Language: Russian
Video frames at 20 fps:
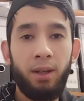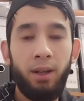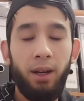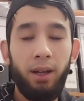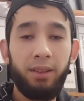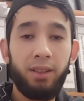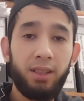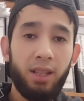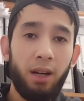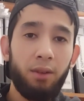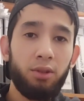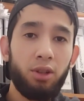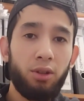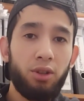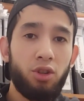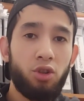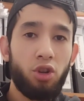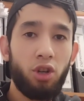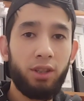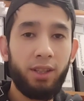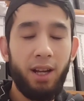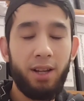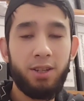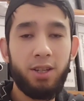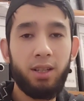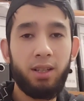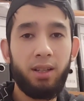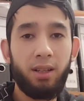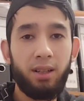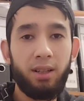А недавно еще
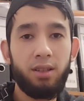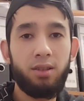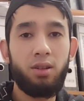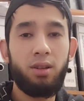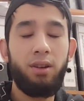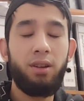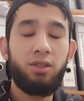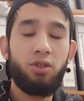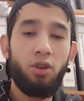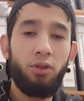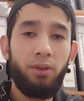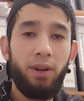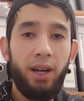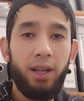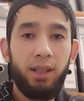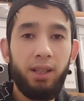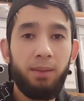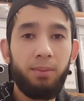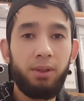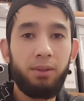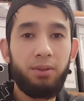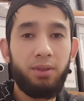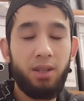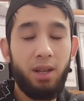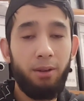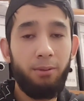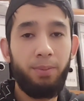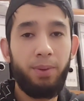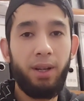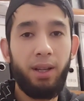таджик, киргиз, э, еще война была. Вы
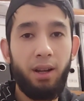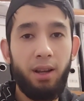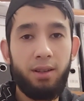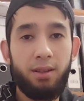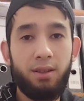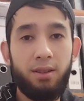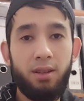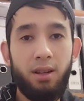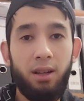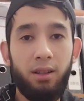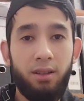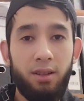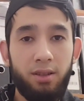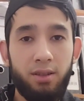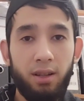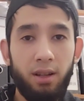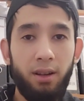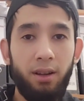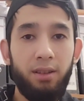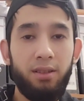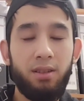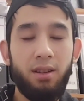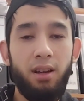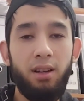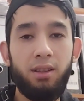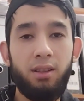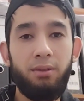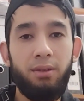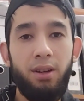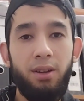сами прекрасно знаете, из-за из
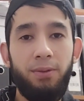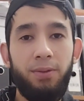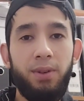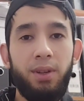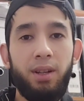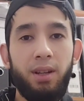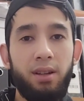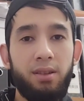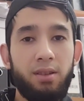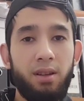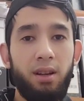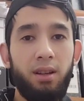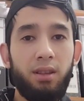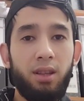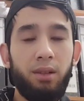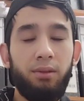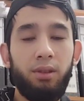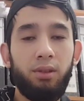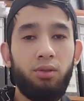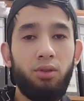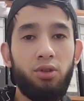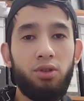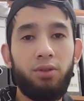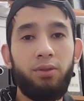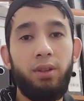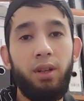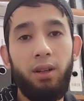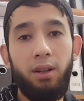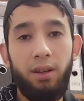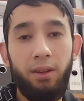этого эфира, из-за этого тоже
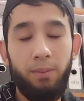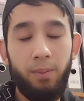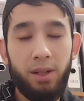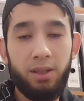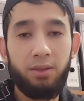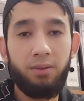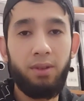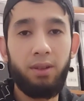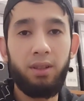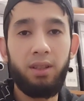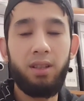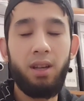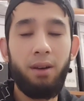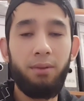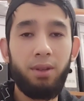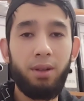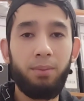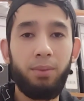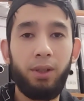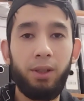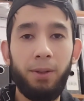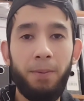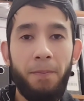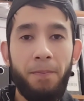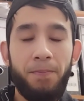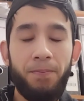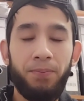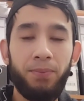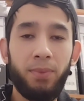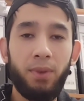в Москве недавно был.
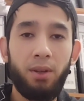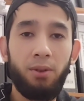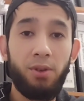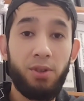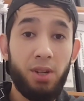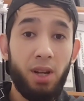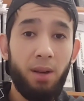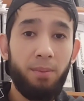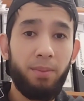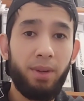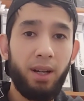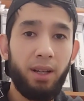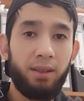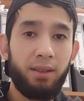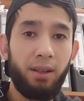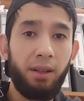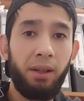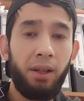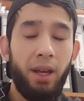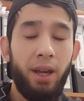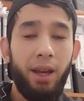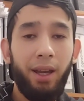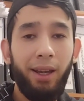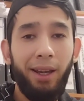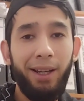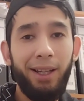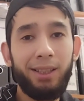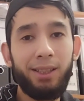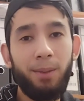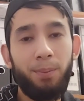Уважаемые братья,
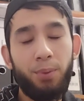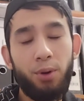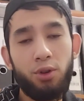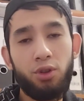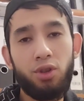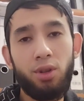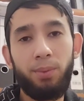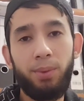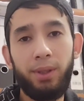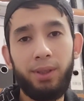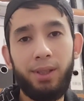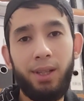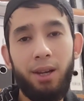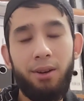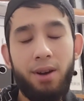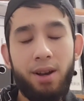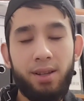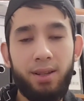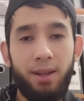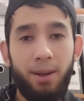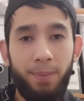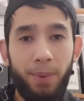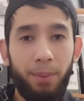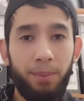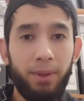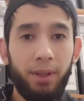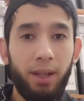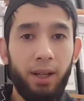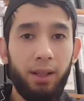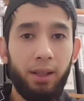это просто было для вас
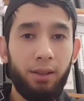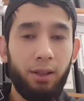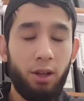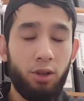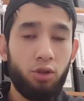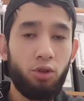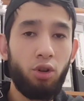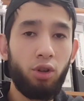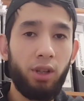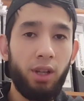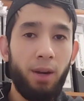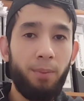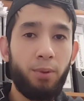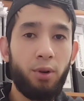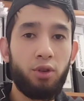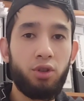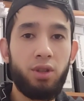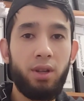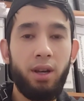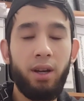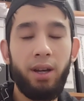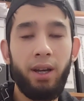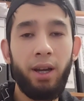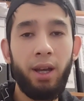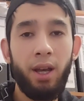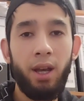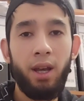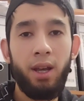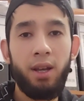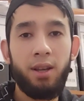напоминание. Настолько я просто я
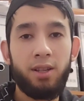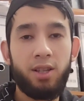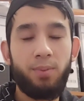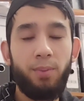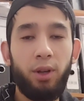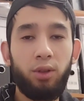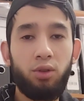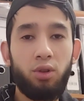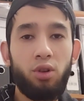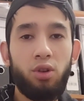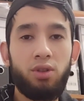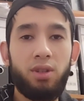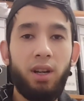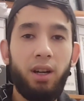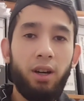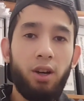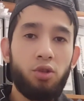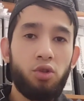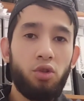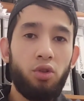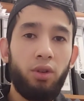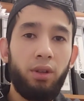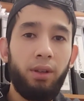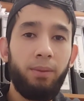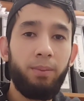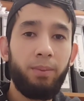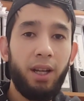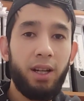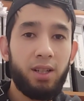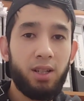смотрю, захожу, и
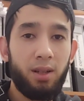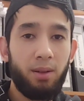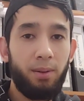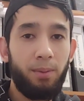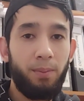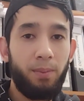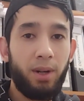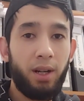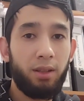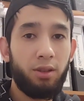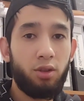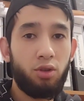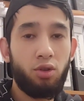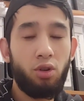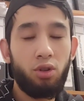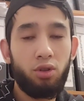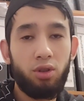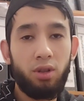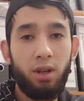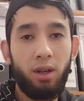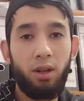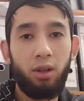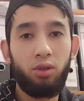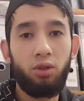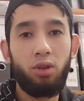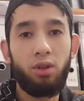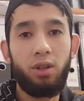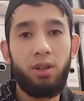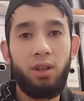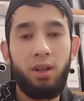наши братья и сестры,
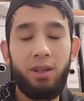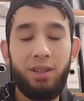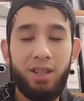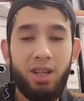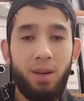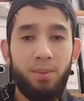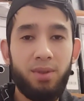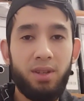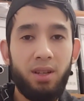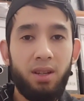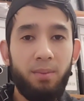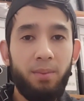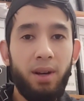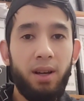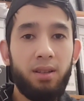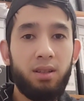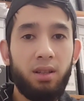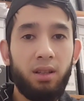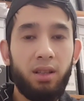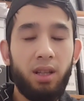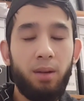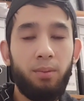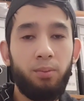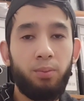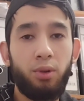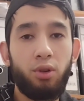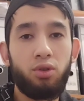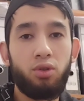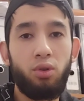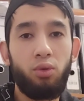которые чем занимаются, там
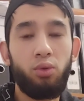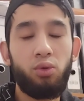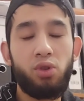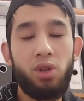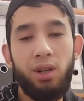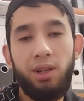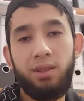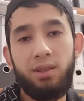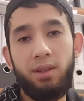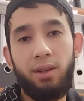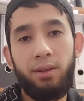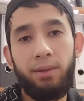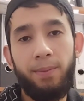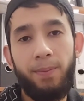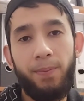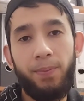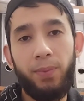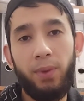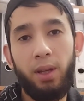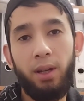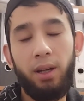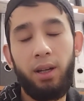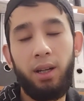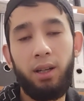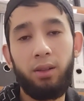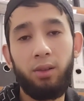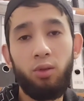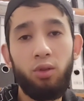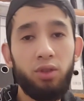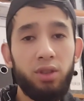просто ужасно.
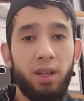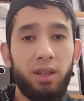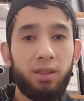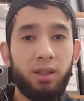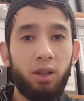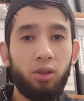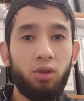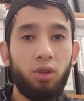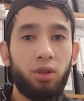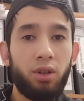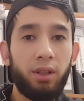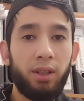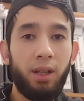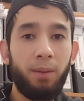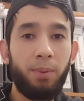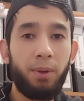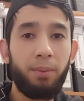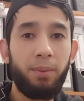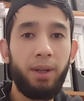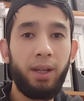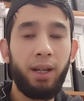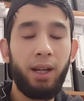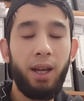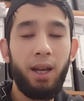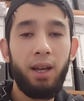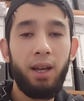А люди есть, которые, например,